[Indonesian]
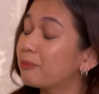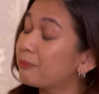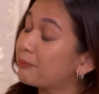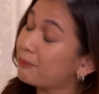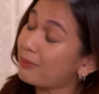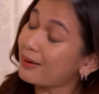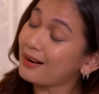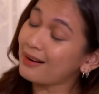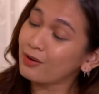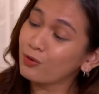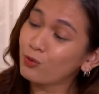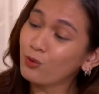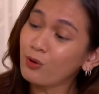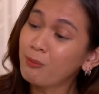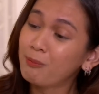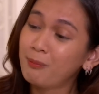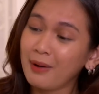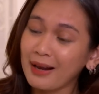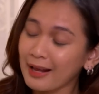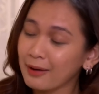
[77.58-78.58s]
Pala gue
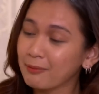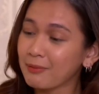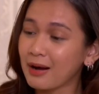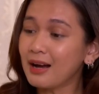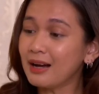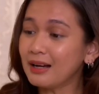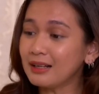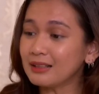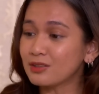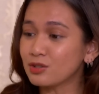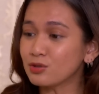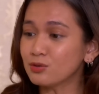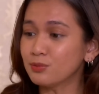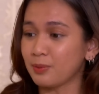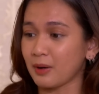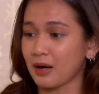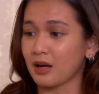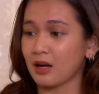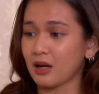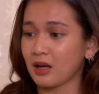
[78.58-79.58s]
blank banget
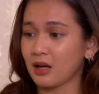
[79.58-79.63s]
sumpah.